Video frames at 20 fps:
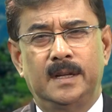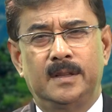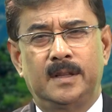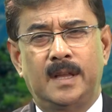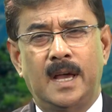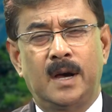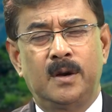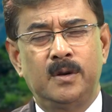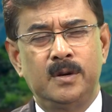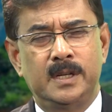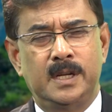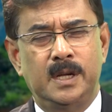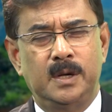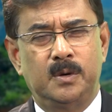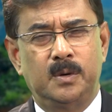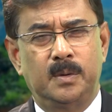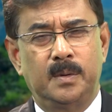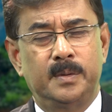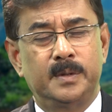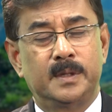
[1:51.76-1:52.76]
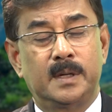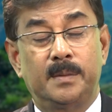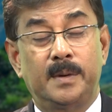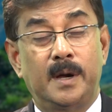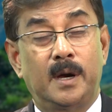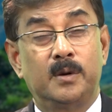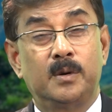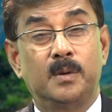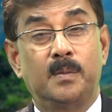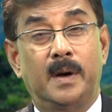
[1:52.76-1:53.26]
তা এখন কী করবো আমি আমি
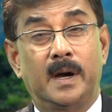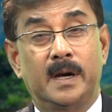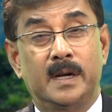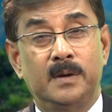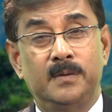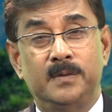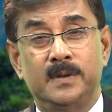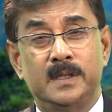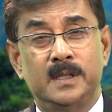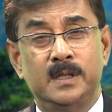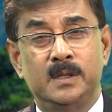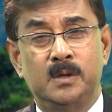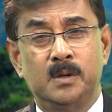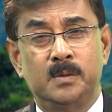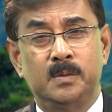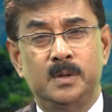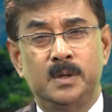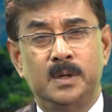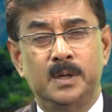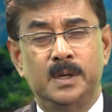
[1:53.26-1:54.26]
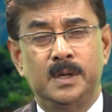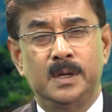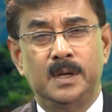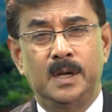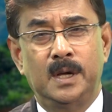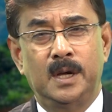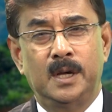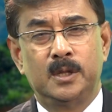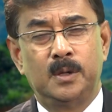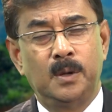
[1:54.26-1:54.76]
এখন মার্কেট ভিজিট করব
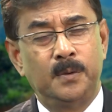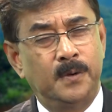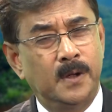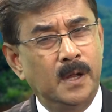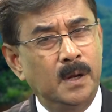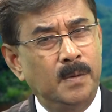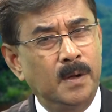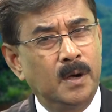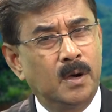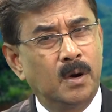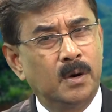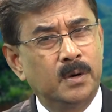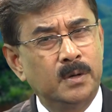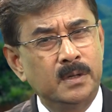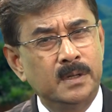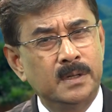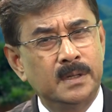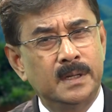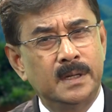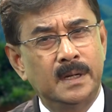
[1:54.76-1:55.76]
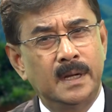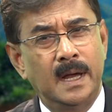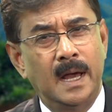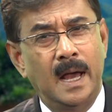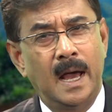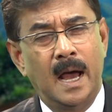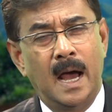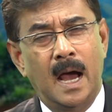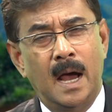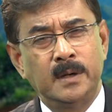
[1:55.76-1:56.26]
তুই ফিরবে কখন
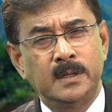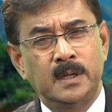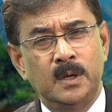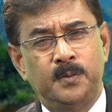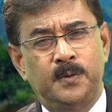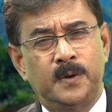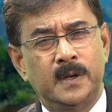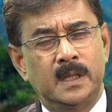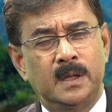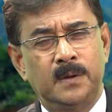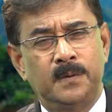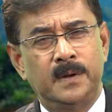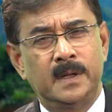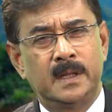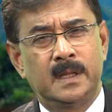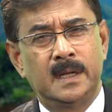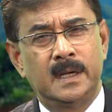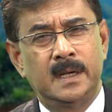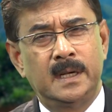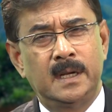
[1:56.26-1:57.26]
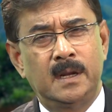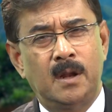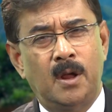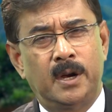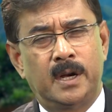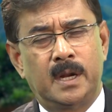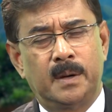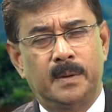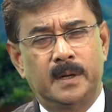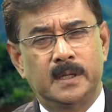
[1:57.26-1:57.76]
আমি স্যার ফিরতে ফিরতে
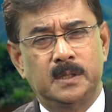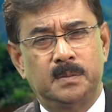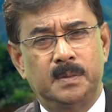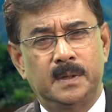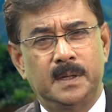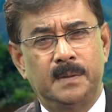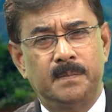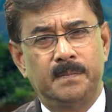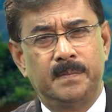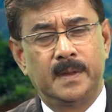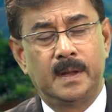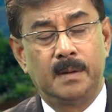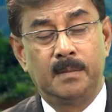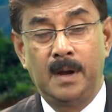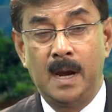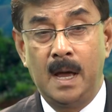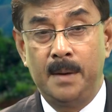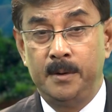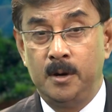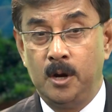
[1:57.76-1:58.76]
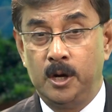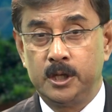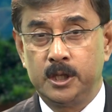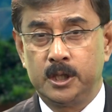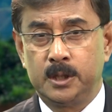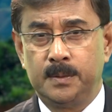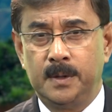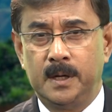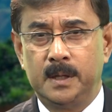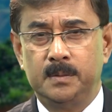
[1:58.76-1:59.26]
নয়টা বাজবে বা আমি নয়টার
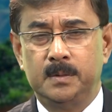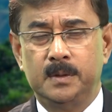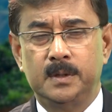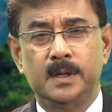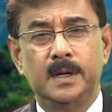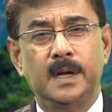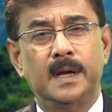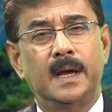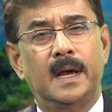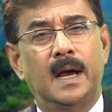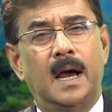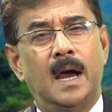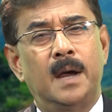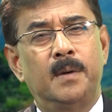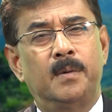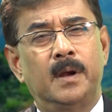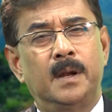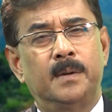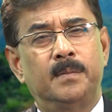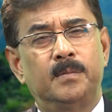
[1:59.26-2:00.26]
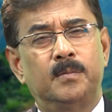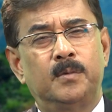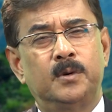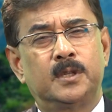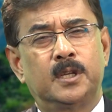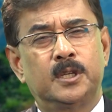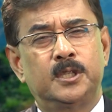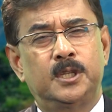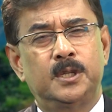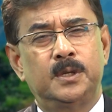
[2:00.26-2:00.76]
সময় আসবো আমি বললাম
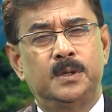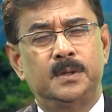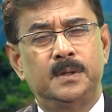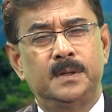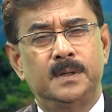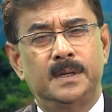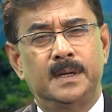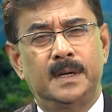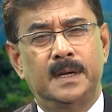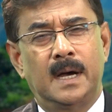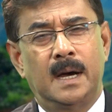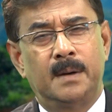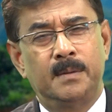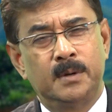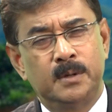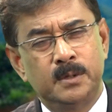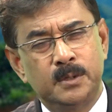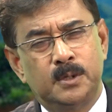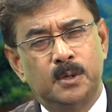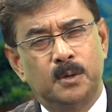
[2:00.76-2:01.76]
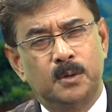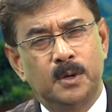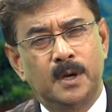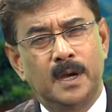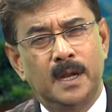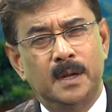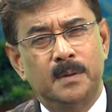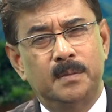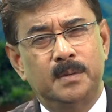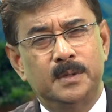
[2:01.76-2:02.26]
মুক্তা শোনো আমরা খুব
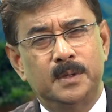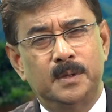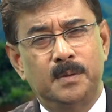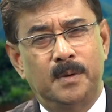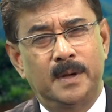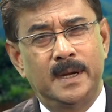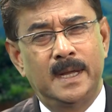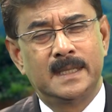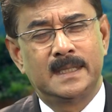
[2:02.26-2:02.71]
ছোটোকালের বন্ধু মনে